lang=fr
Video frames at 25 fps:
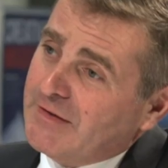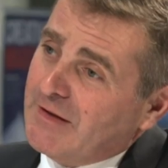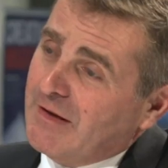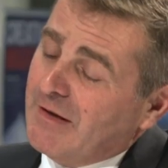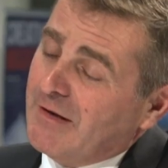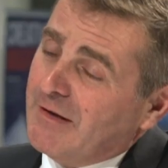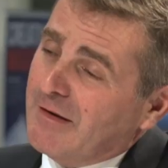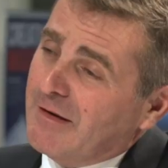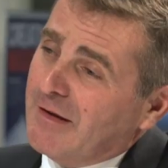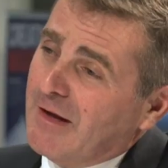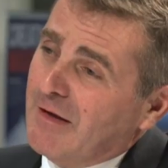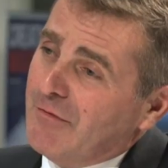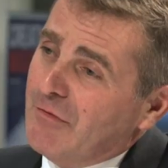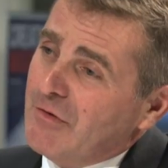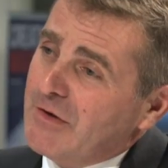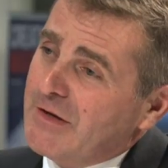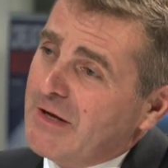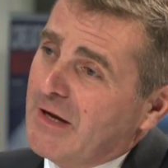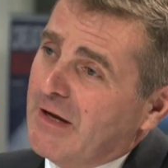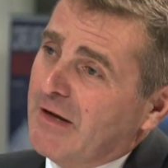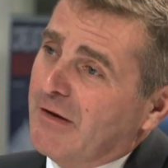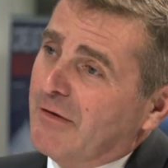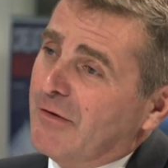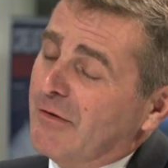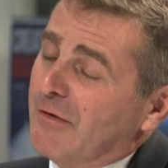êtes
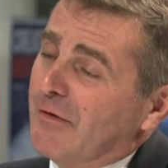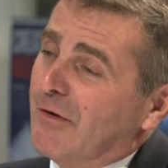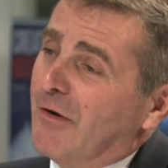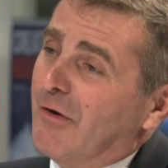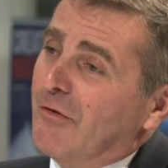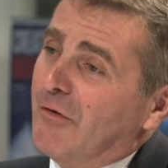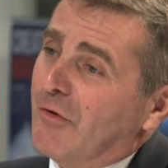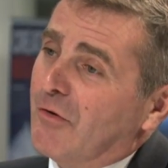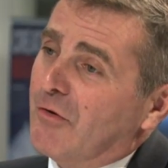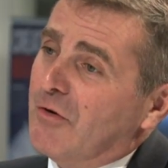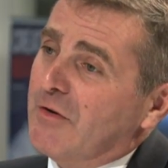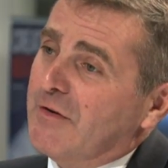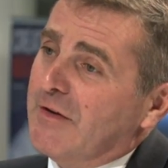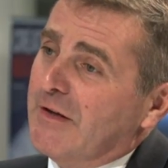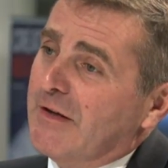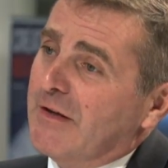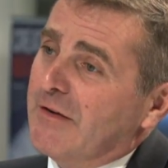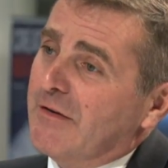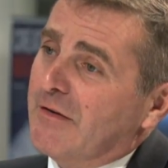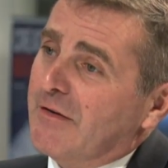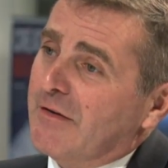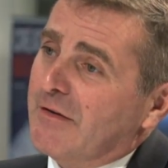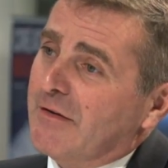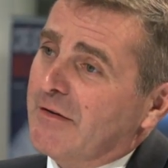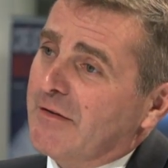avocat en
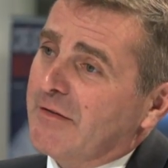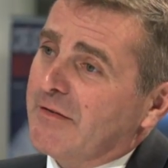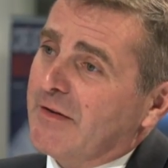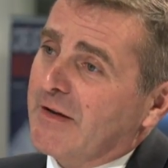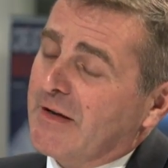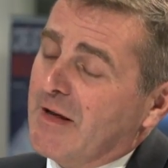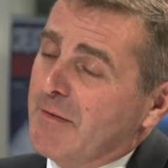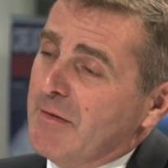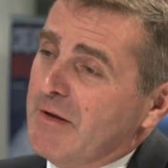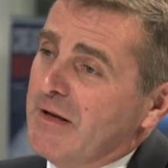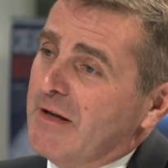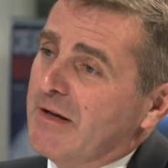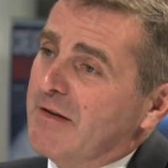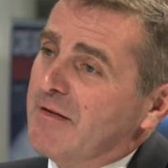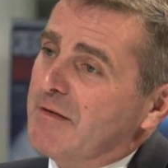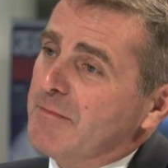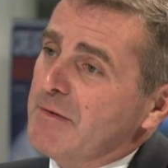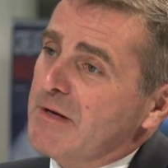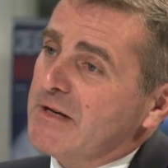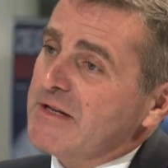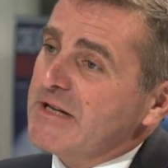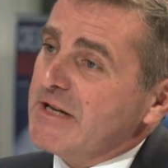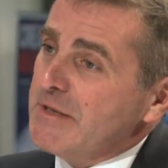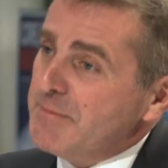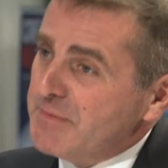Angleterre dans un cabinet qui
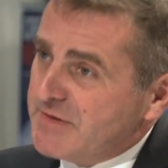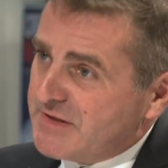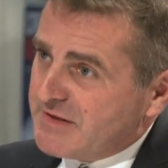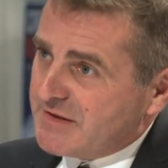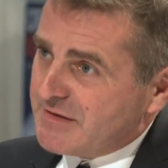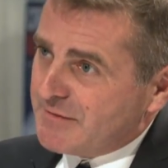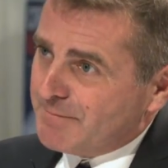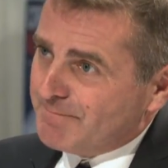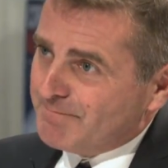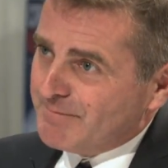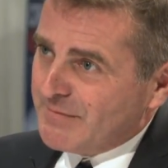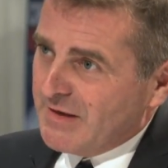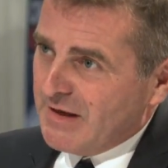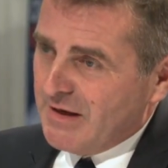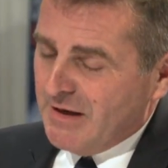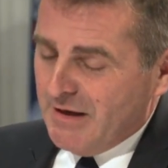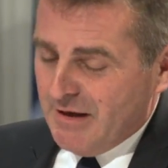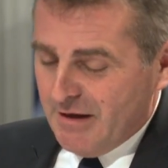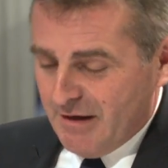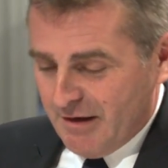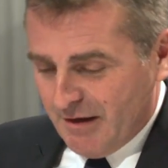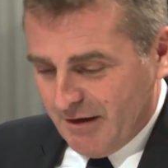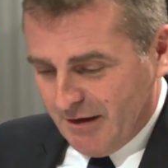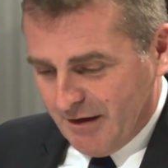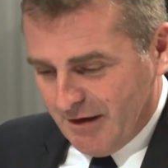s'appelle Crips.
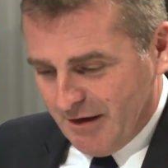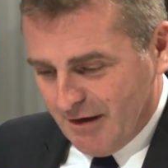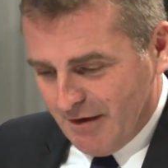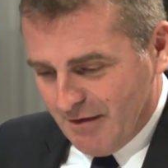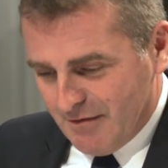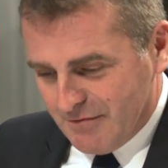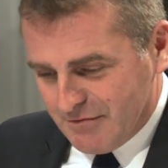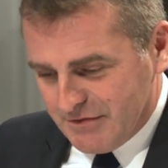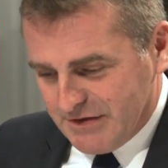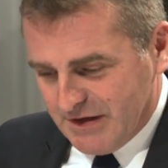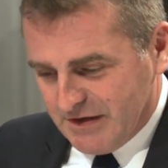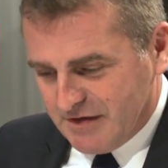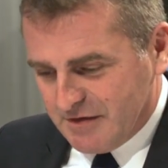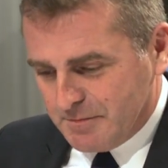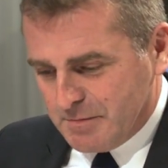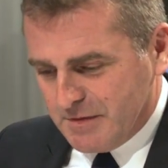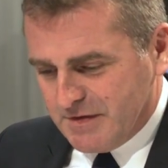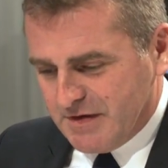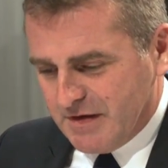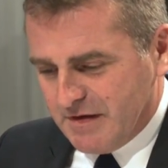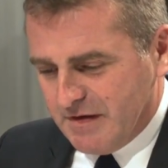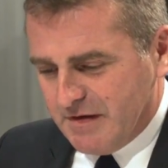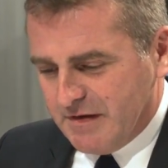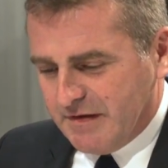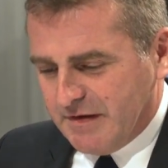Euh, vous êtes
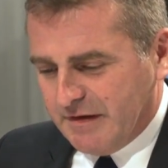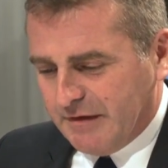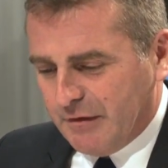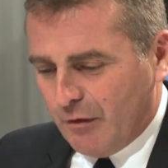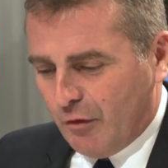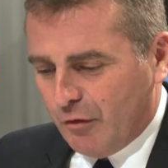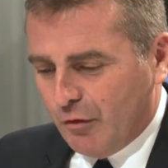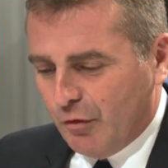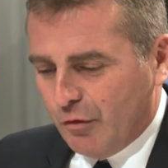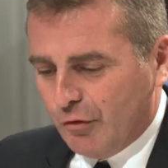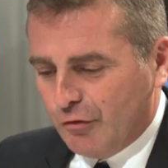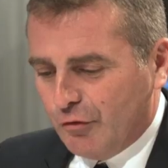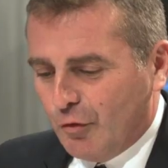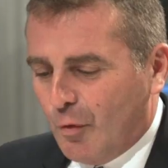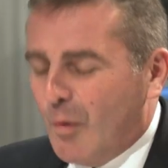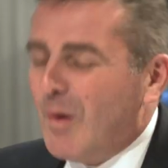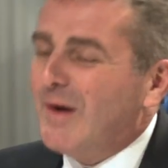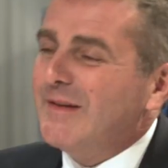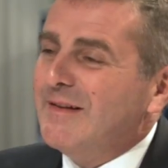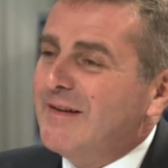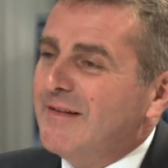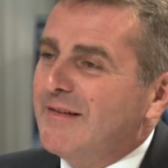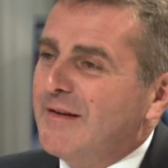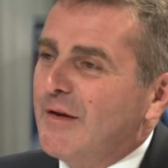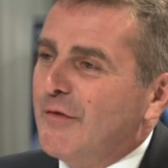spécialisé dans le
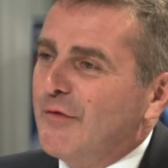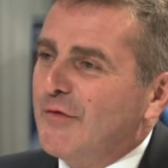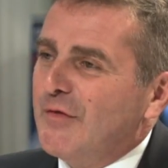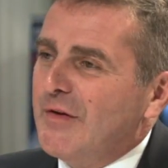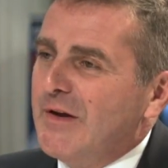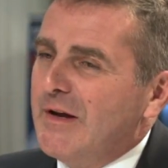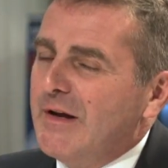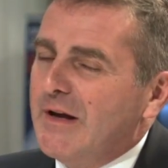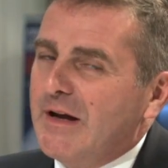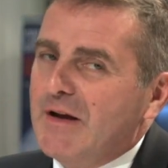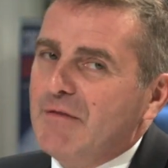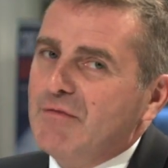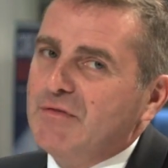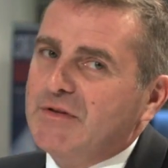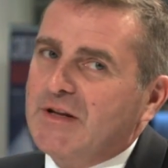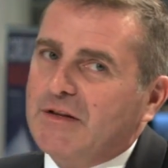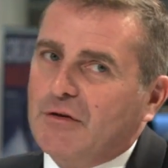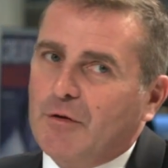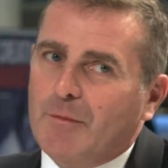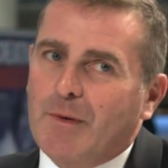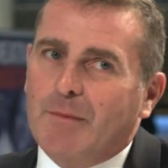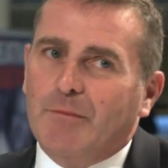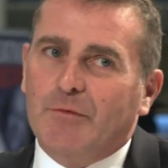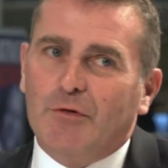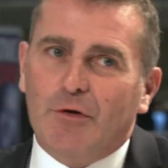droit des affaires et vous
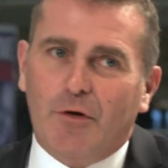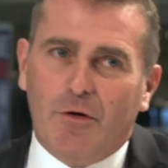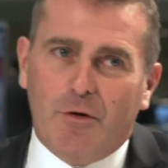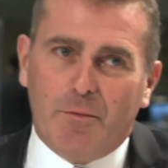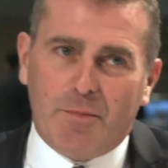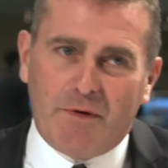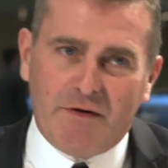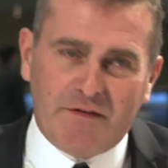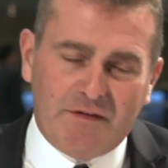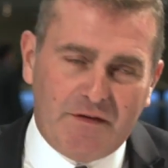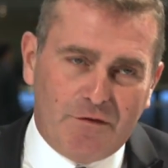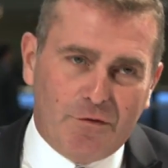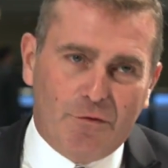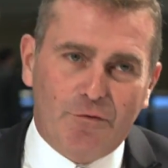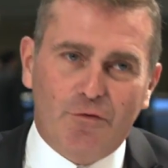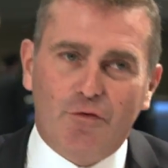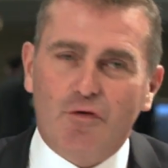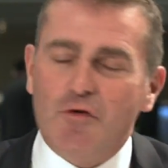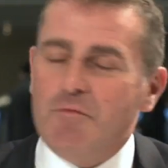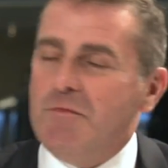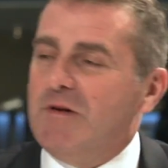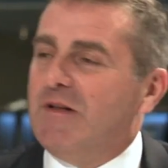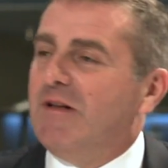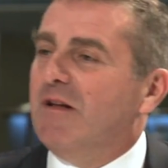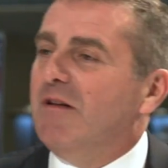êtes en même temps euh, président du
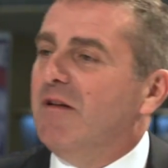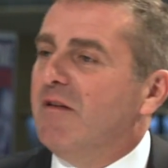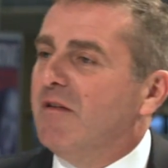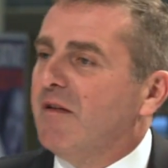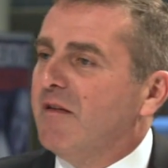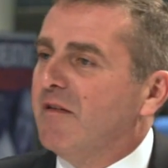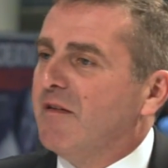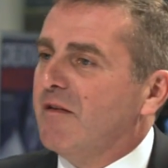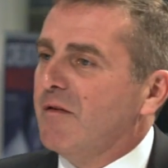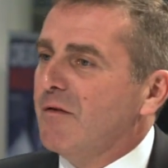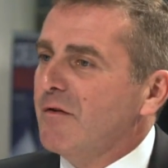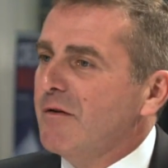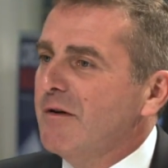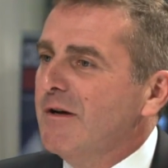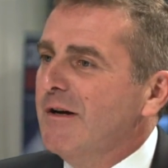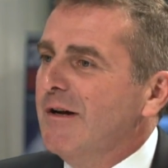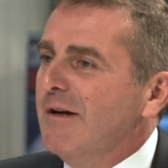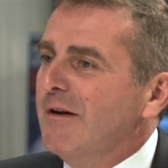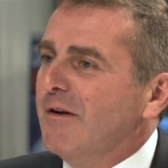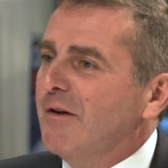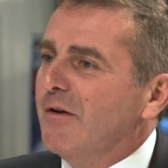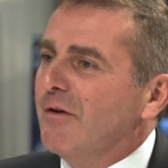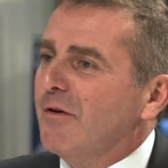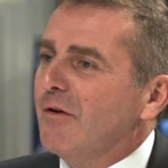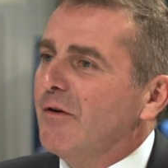comité des CCE
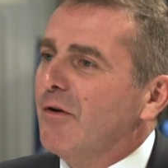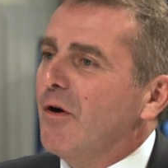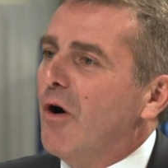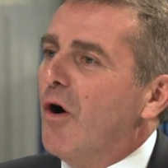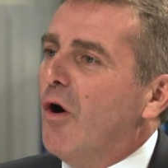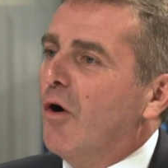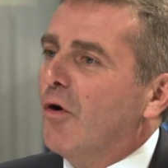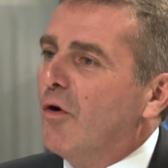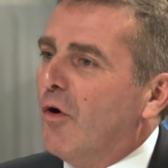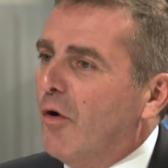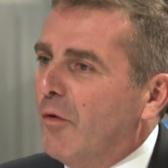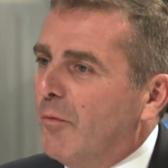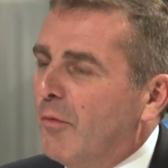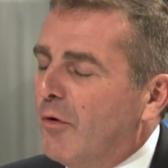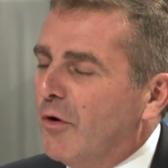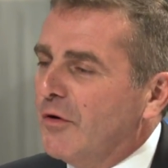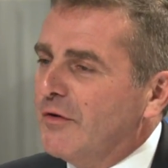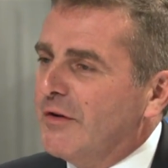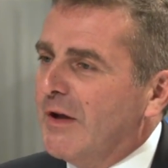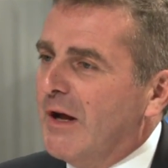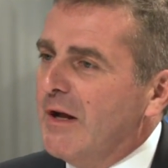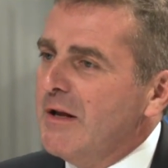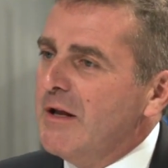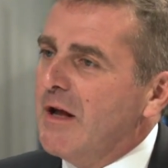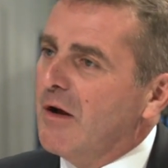euh, en
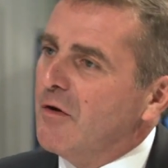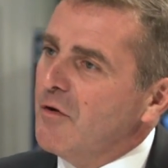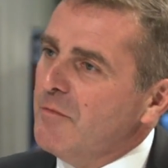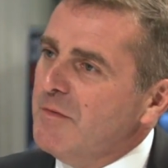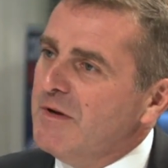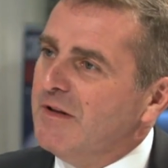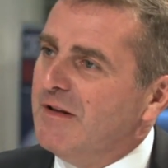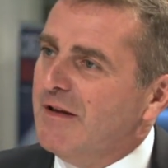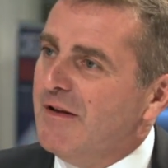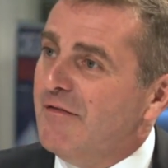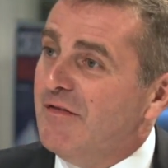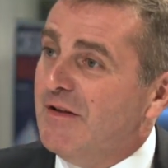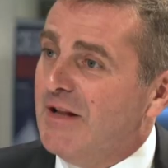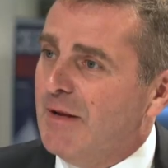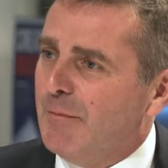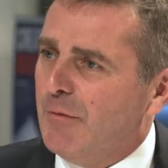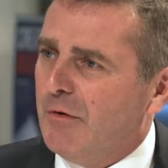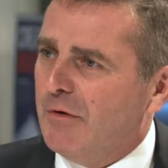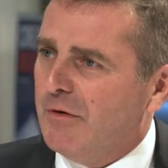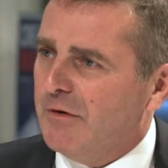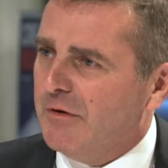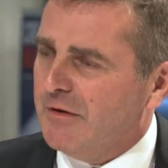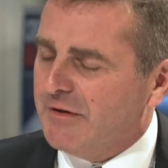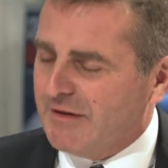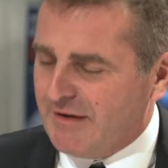Grande-Bretagne, un comité
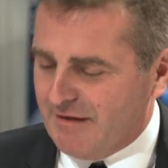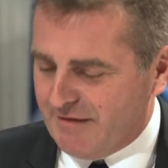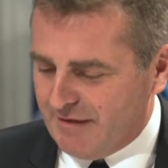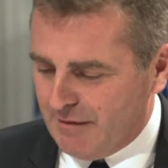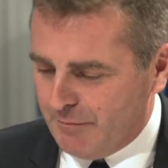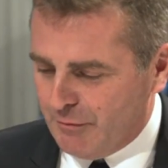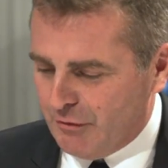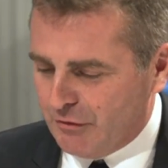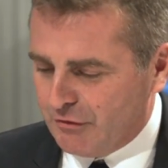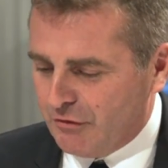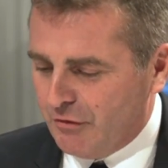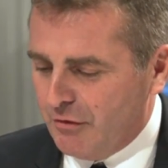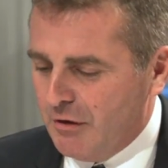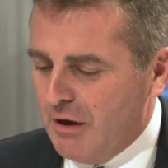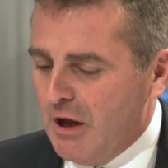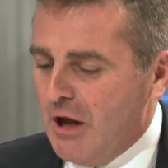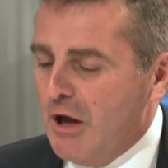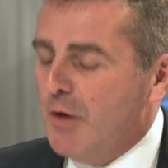évidemment très important,